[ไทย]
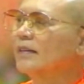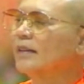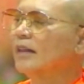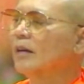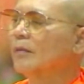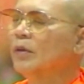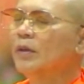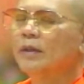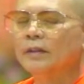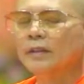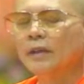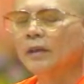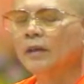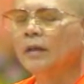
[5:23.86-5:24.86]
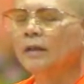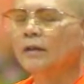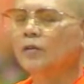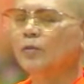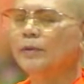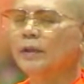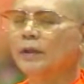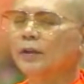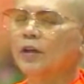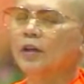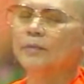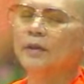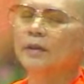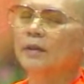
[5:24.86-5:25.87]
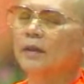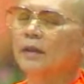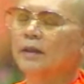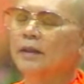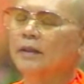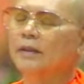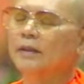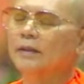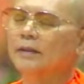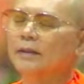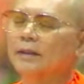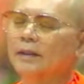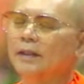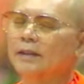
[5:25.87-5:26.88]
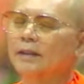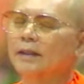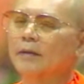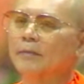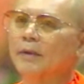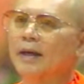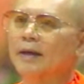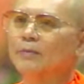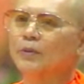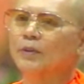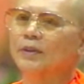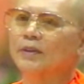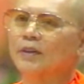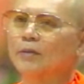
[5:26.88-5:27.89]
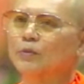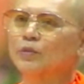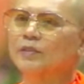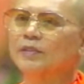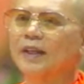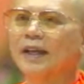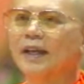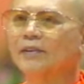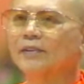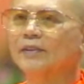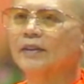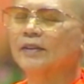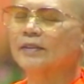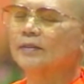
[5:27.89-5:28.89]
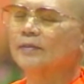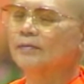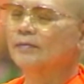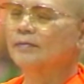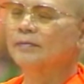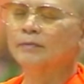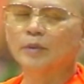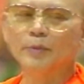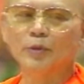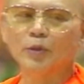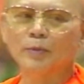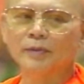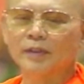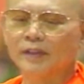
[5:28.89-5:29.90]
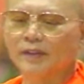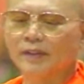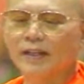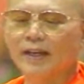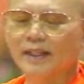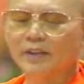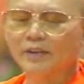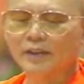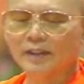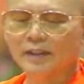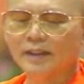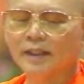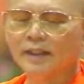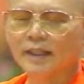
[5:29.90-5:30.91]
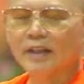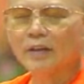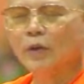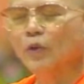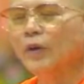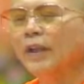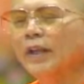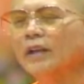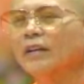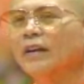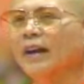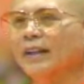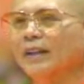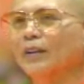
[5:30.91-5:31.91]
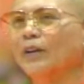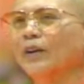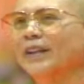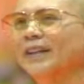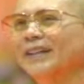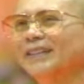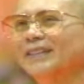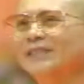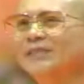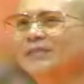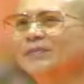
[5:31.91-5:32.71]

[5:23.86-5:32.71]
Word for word: ยลักษณะ เนี่ยครูพิยาชอบนึกถึงลักษณะมหาบุรุษของพระเจ้า อืพระบรมศาสดาเรานี่ แค่โง่เฮงก็ขาดลอยแล้ว